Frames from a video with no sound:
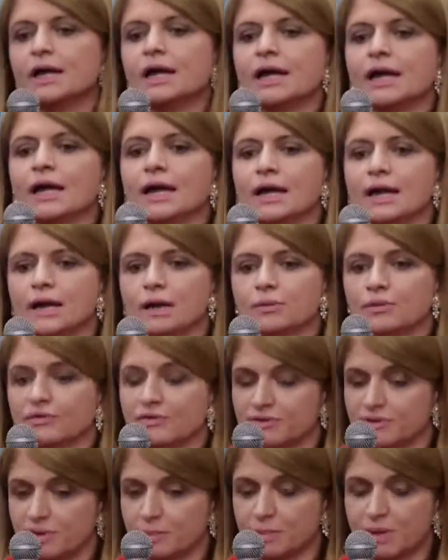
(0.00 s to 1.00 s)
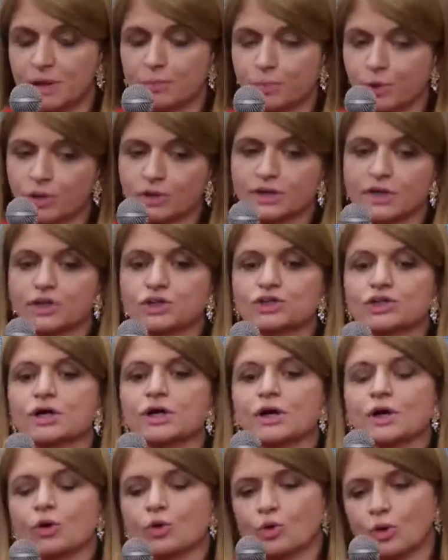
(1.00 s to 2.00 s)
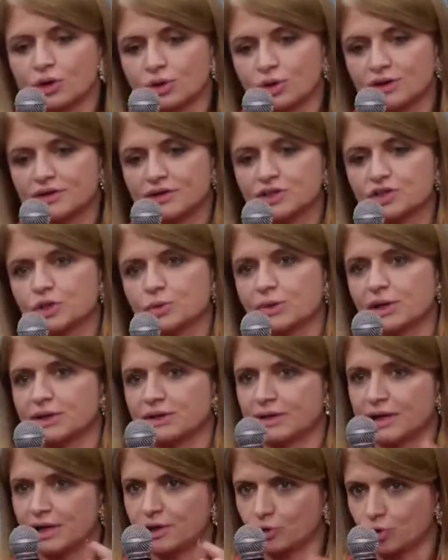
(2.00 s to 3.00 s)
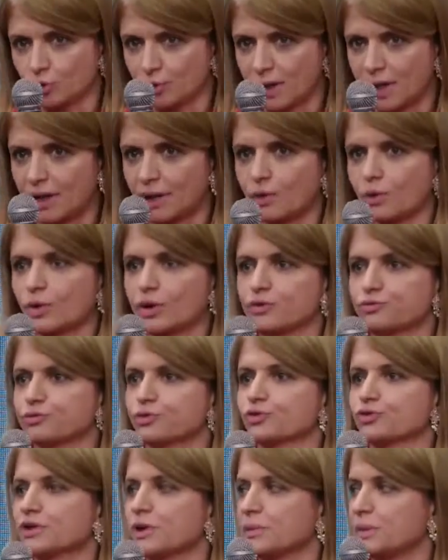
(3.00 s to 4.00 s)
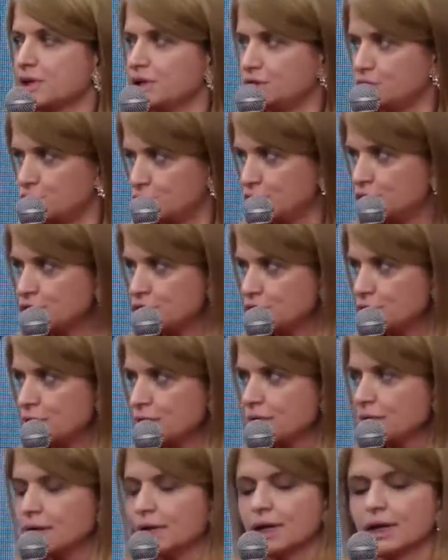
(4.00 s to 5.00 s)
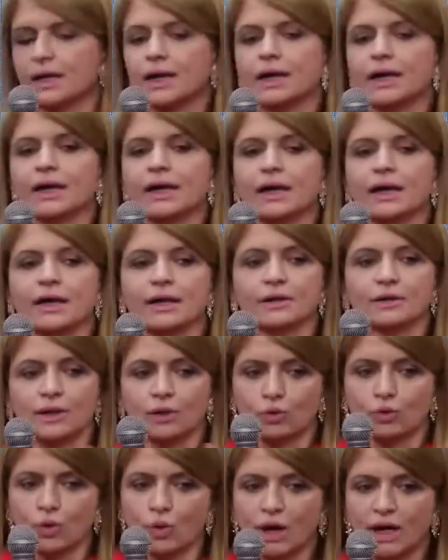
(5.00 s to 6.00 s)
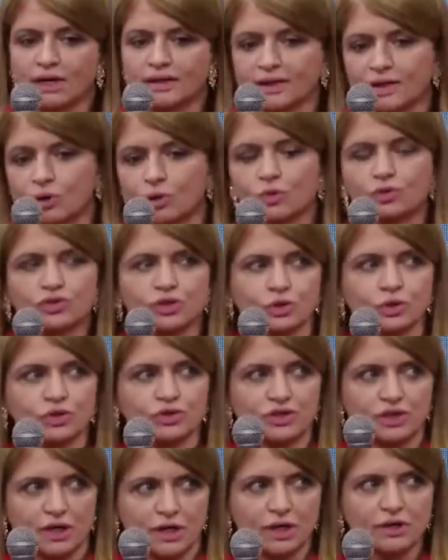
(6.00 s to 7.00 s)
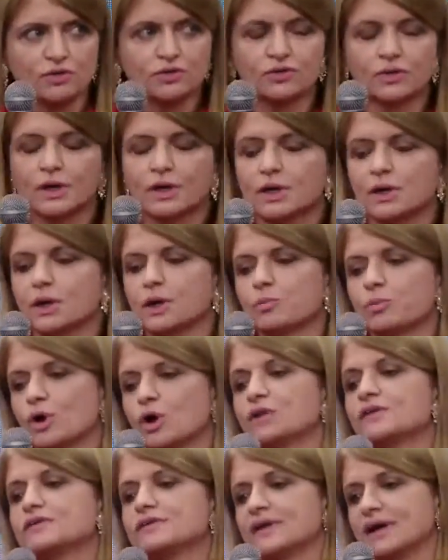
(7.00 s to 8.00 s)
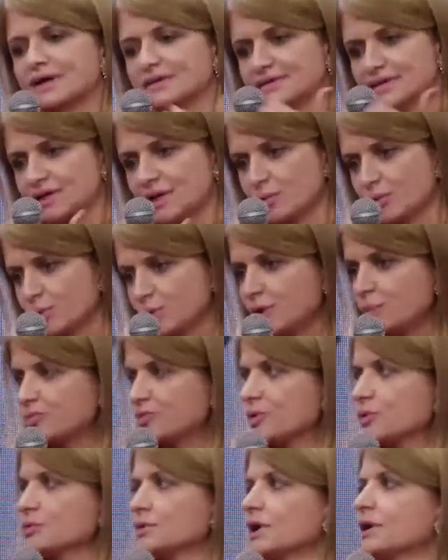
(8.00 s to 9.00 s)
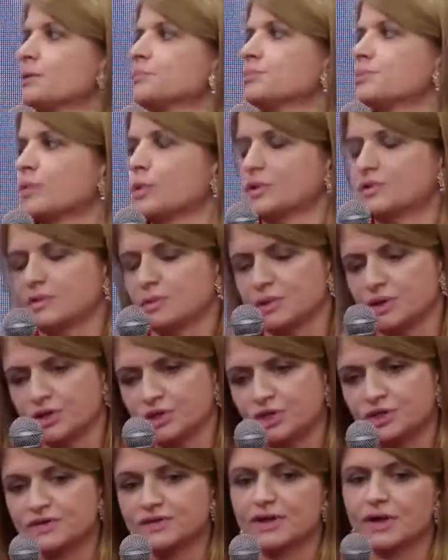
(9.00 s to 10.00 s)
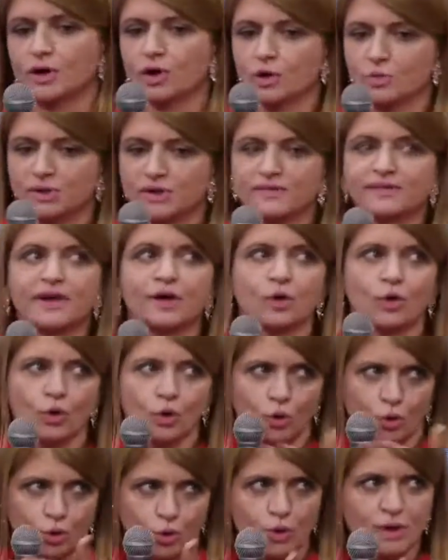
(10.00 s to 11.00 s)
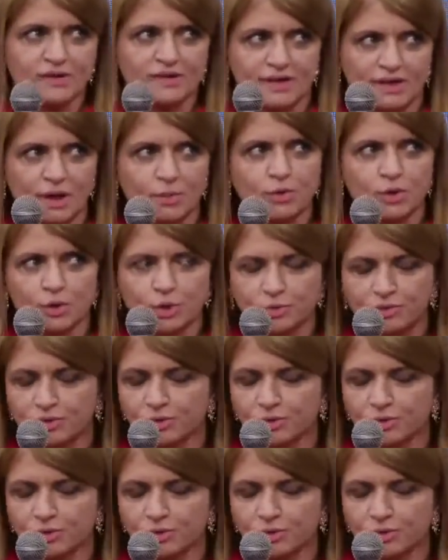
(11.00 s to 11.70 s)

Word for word: É uma vacina bem importante. O adolescente também tem que tomar o reforço da meningite, é, entre 11 e 12 anos, Pode ser a CWY, né? pode ser meningite C, agora o Ministério colocou a CWY.